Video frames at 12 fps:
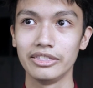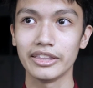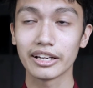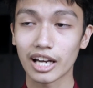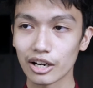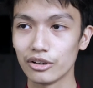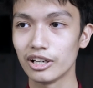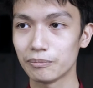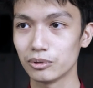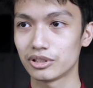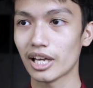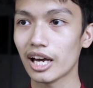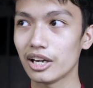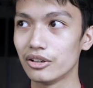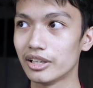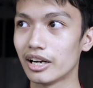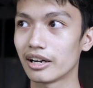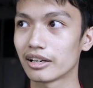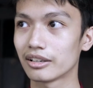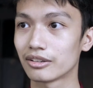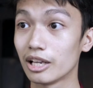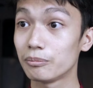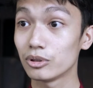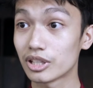nagkaroon na po tayo ng
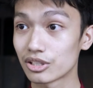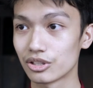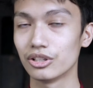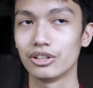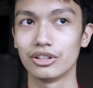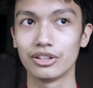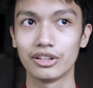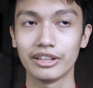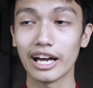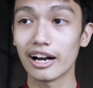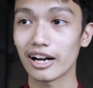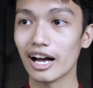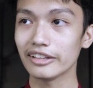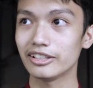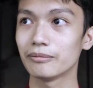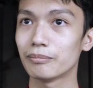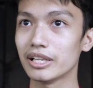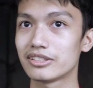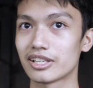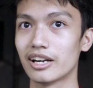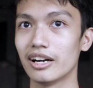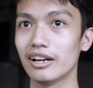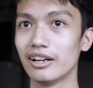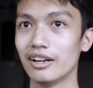reputasyon na ang ating
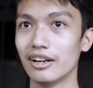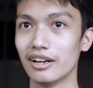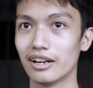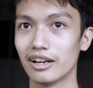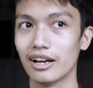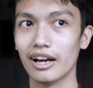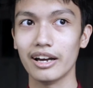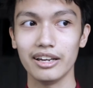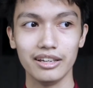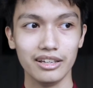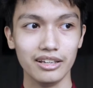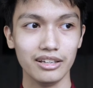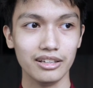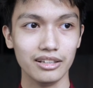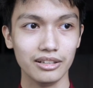bansa ay